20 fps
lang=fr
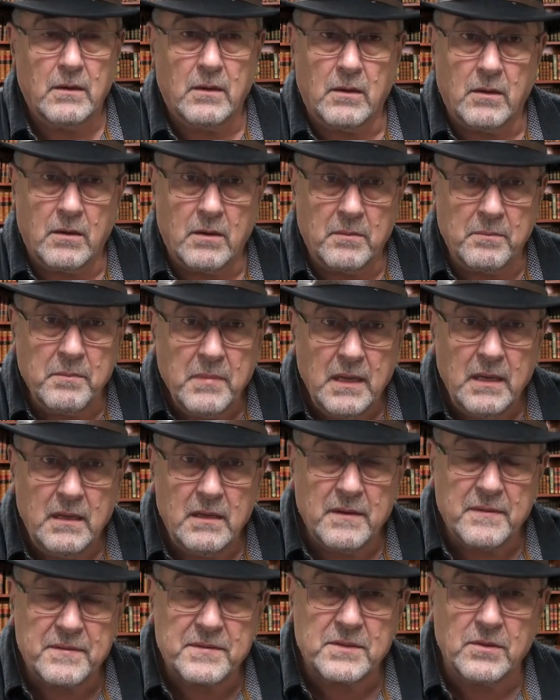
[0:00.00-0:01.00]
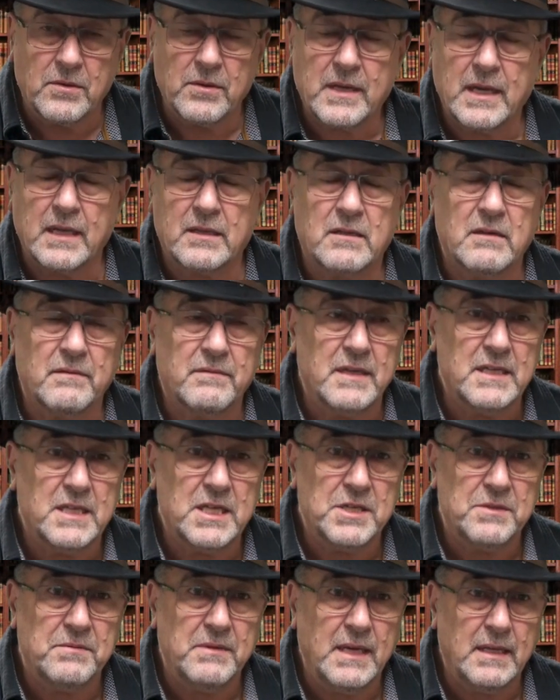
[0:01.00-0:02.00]
En
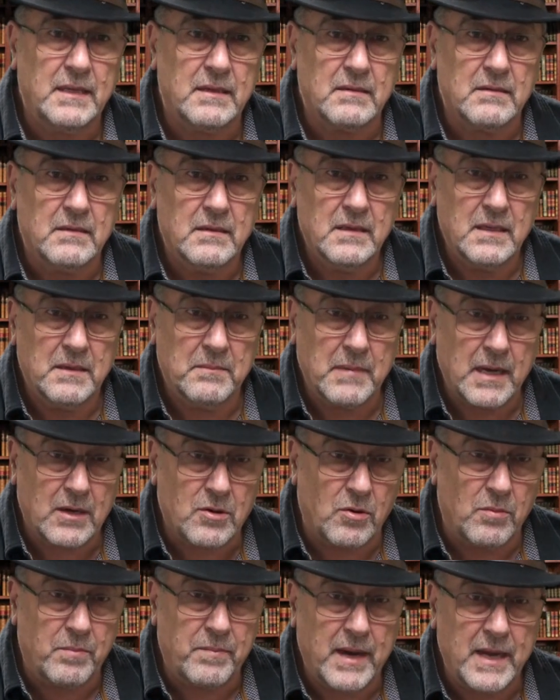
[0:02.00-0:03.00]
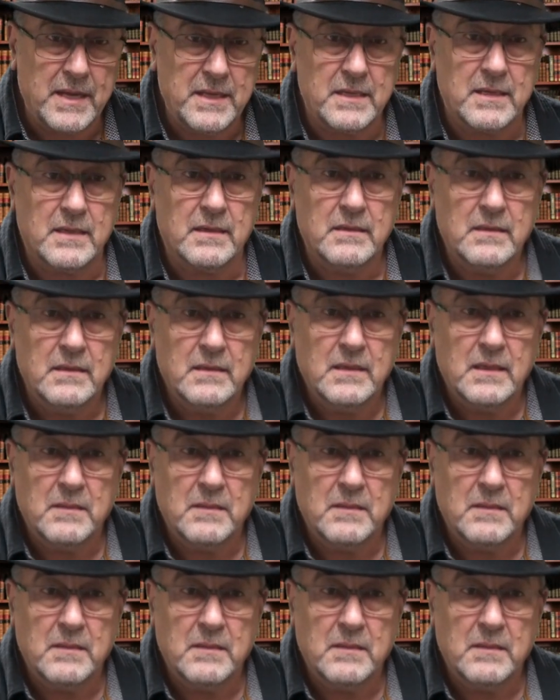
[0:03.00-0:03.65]
1998, ma compagne,